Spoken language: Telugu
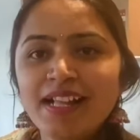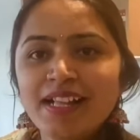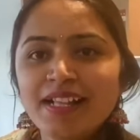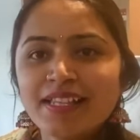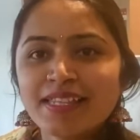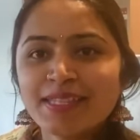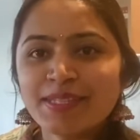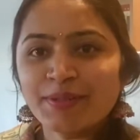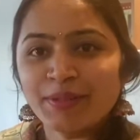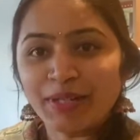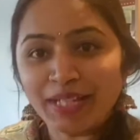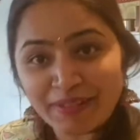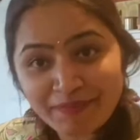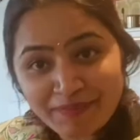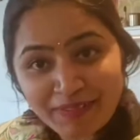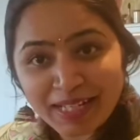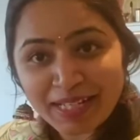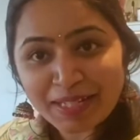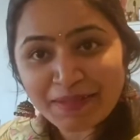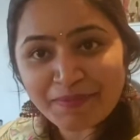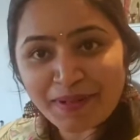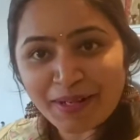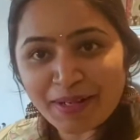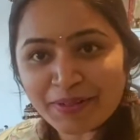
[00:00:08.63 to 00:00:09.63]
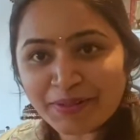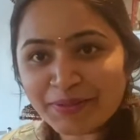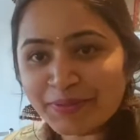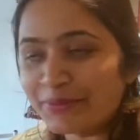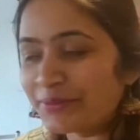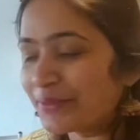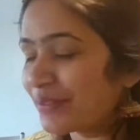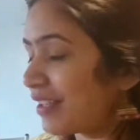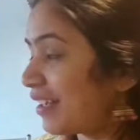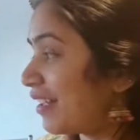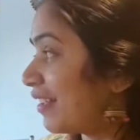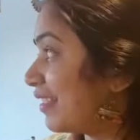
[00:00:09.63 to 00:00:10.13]
సో ఇవాళ మాకు
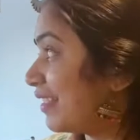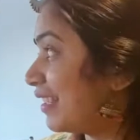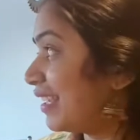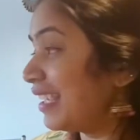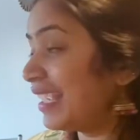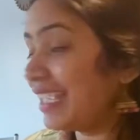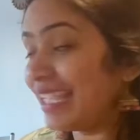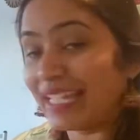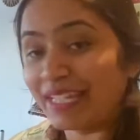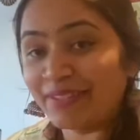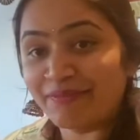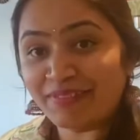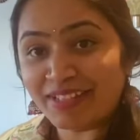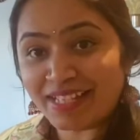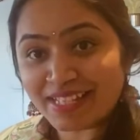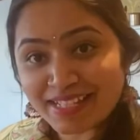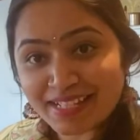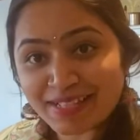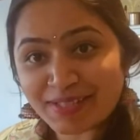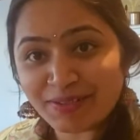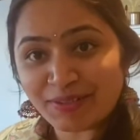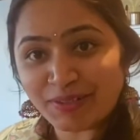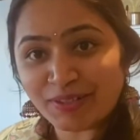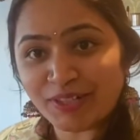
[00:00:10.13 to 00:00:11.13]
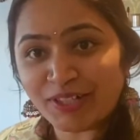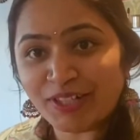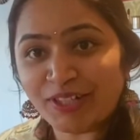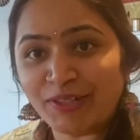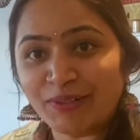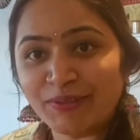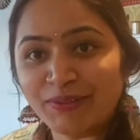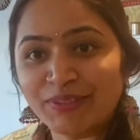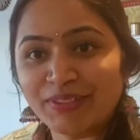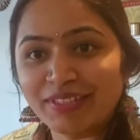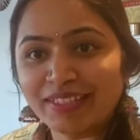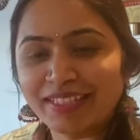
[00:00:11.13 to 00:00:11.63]
ఉగాది ఈవినింగ్ సిక్స్ ఓ క్లాక్
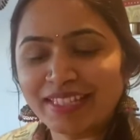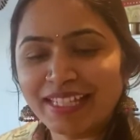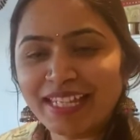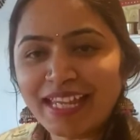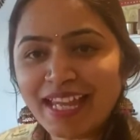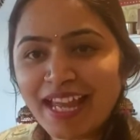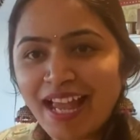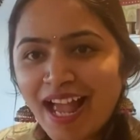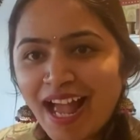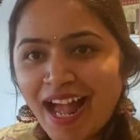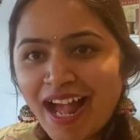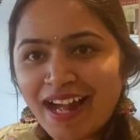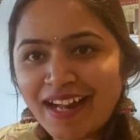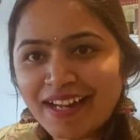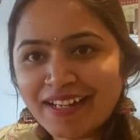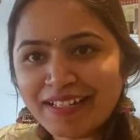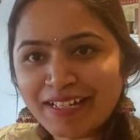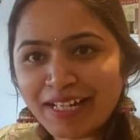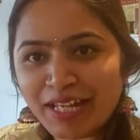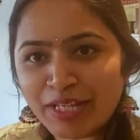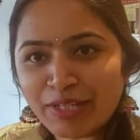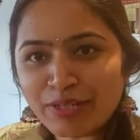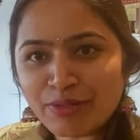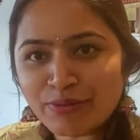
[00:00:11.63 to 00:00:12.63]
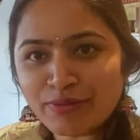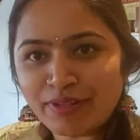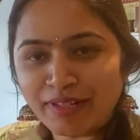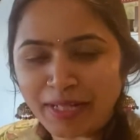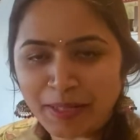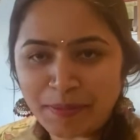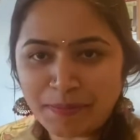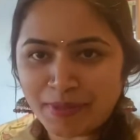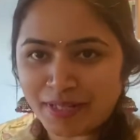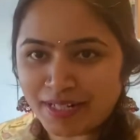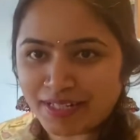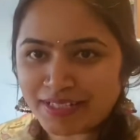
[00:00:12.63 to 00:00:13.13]
అవుతుంది అండ్ నేను చూడండి
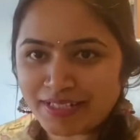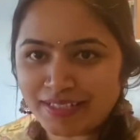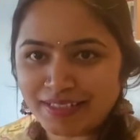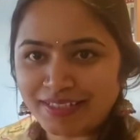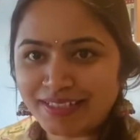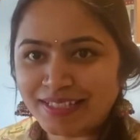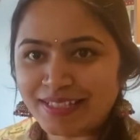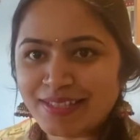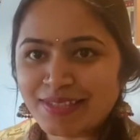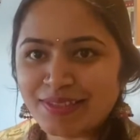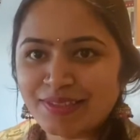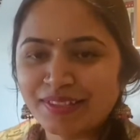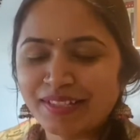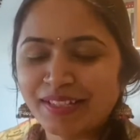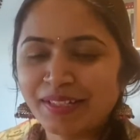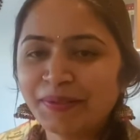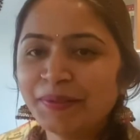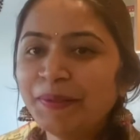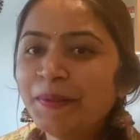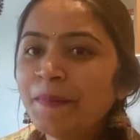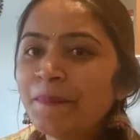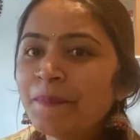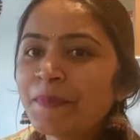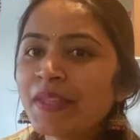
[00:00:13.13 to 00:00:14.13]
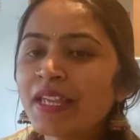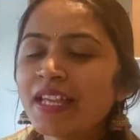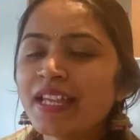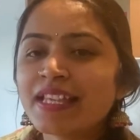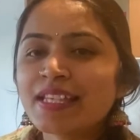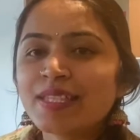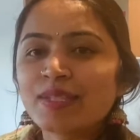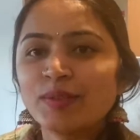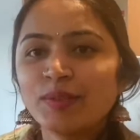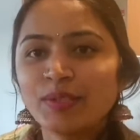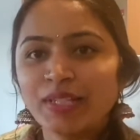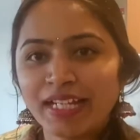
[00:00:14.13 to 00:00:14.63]
భక్షాలు చేస్తున్నాను
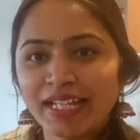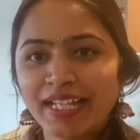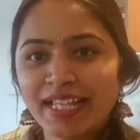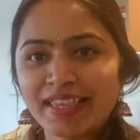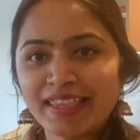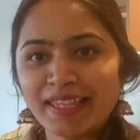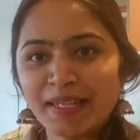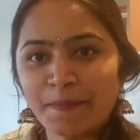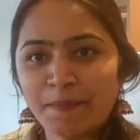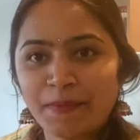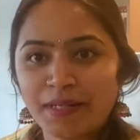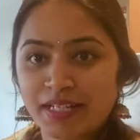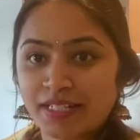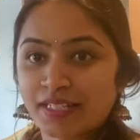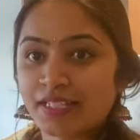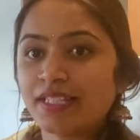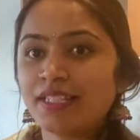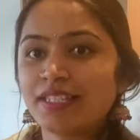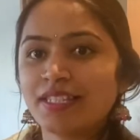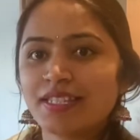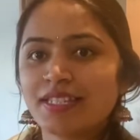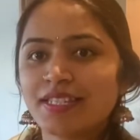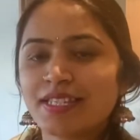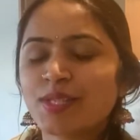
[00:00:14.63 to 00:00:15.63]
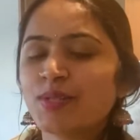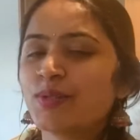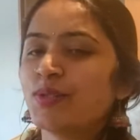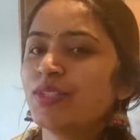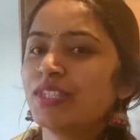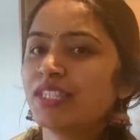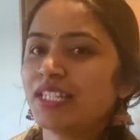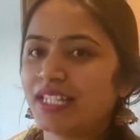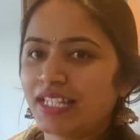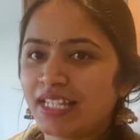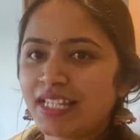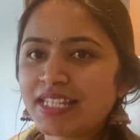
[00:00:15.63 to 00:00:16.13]
సో నేనైతే భక్షాలు చేసేసుకొని
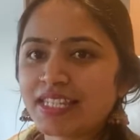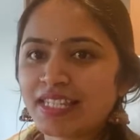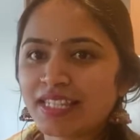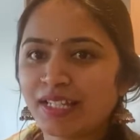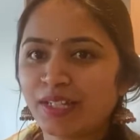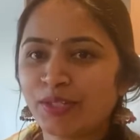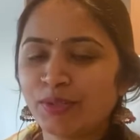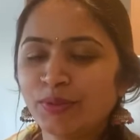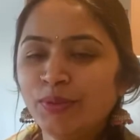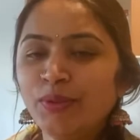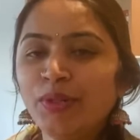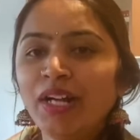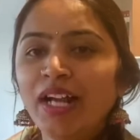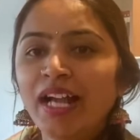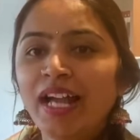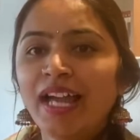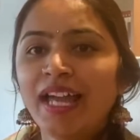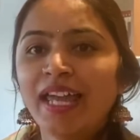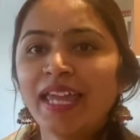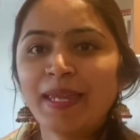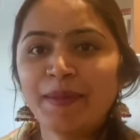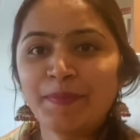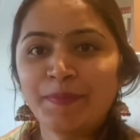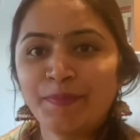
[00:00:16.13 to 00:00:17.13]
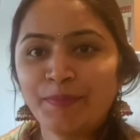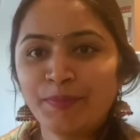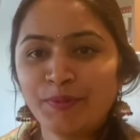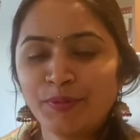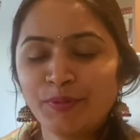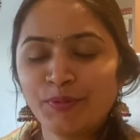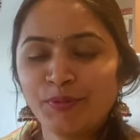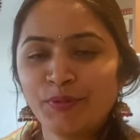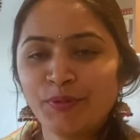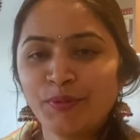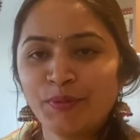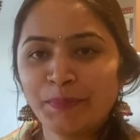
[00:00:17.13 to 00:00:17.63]
తినేస్తాను
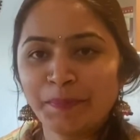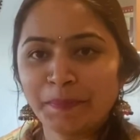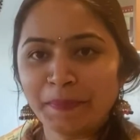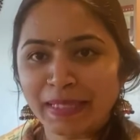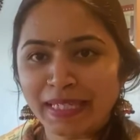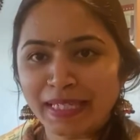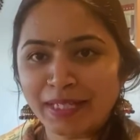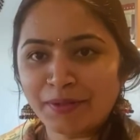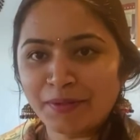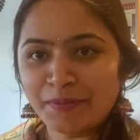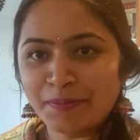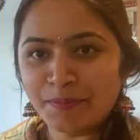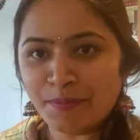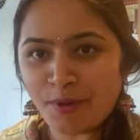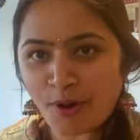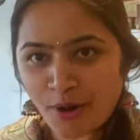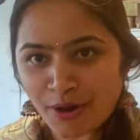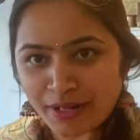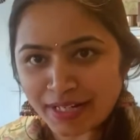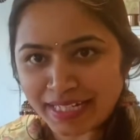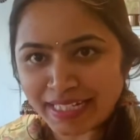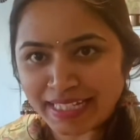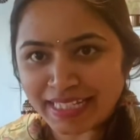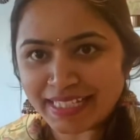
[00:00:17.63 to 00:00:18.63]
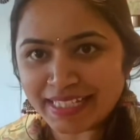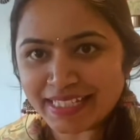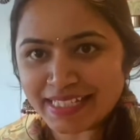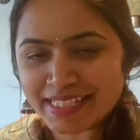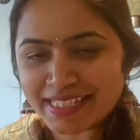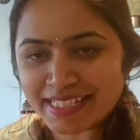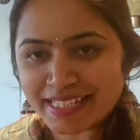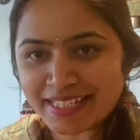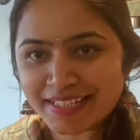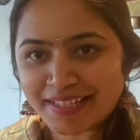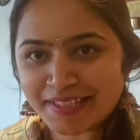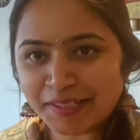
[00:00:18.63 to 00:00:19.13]
ఇప్పుడు మీకు మార్నింగ్
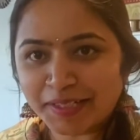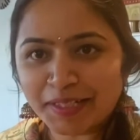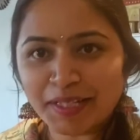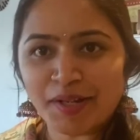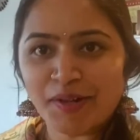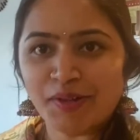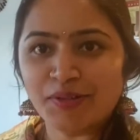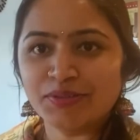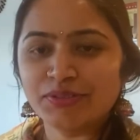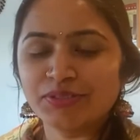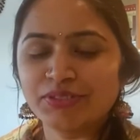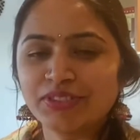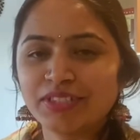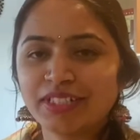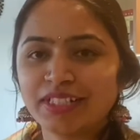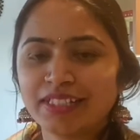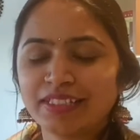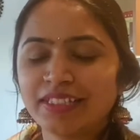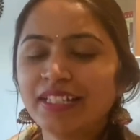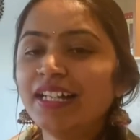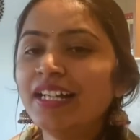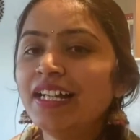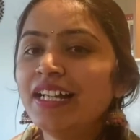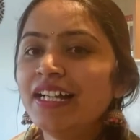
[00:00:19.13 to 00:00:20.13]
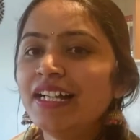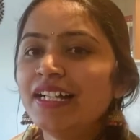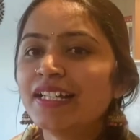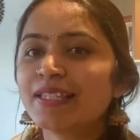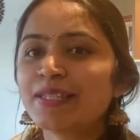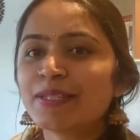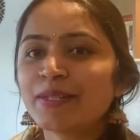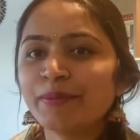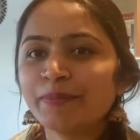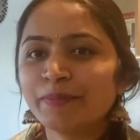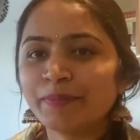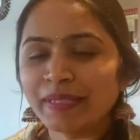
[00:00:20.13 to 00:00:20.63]
సిక్స్ థర్టీ అవుతుంది కదా
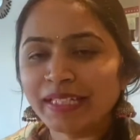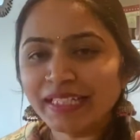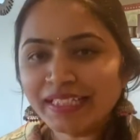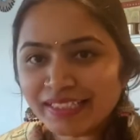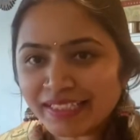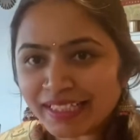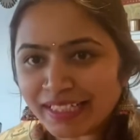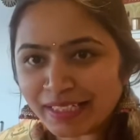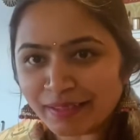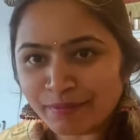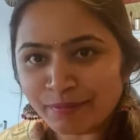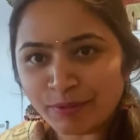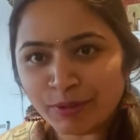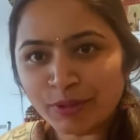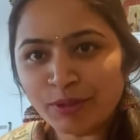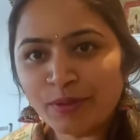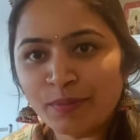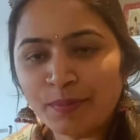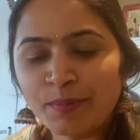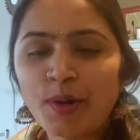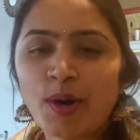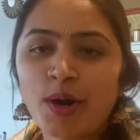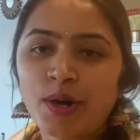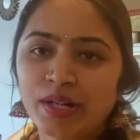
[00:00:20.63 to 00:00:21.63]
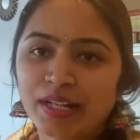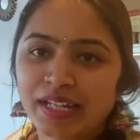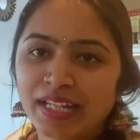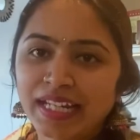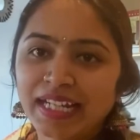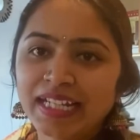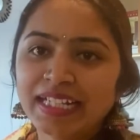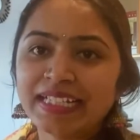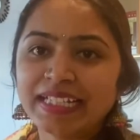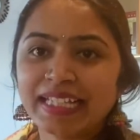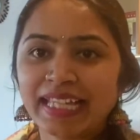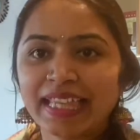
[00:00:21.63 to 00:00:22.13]
సో మీ టైంలో
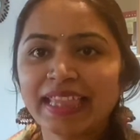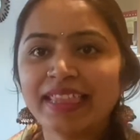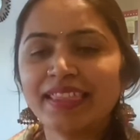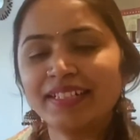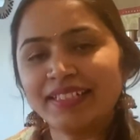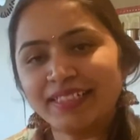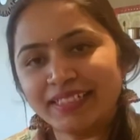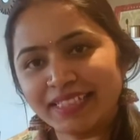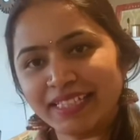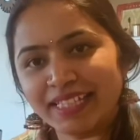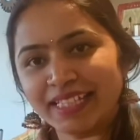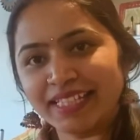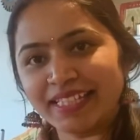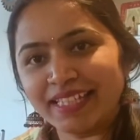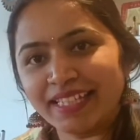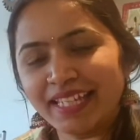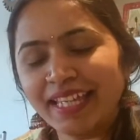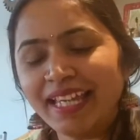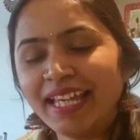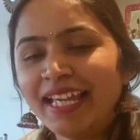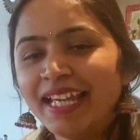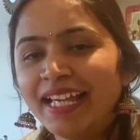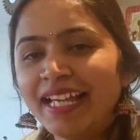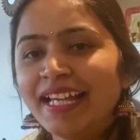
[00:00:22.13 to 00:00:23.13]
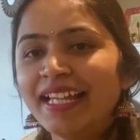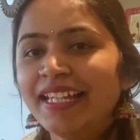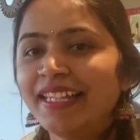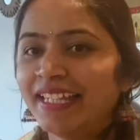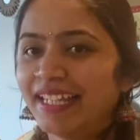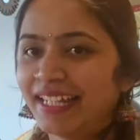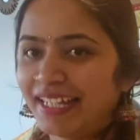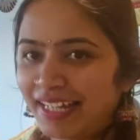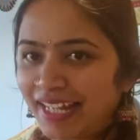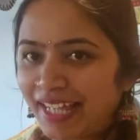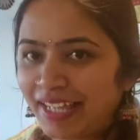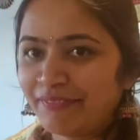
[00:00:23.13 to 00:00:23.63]
మార్నింగ్ టెన్ థర్టీకి
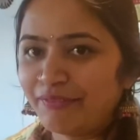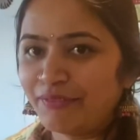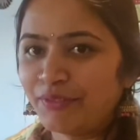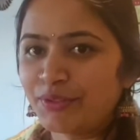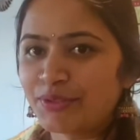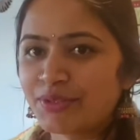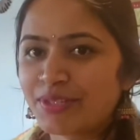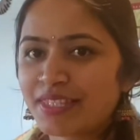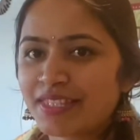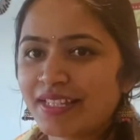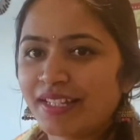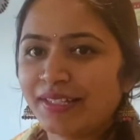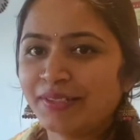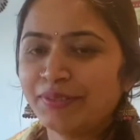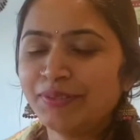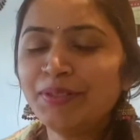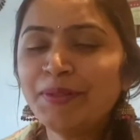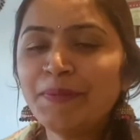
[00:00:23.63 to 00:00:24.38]
నేను లైవ్కి వస్తాను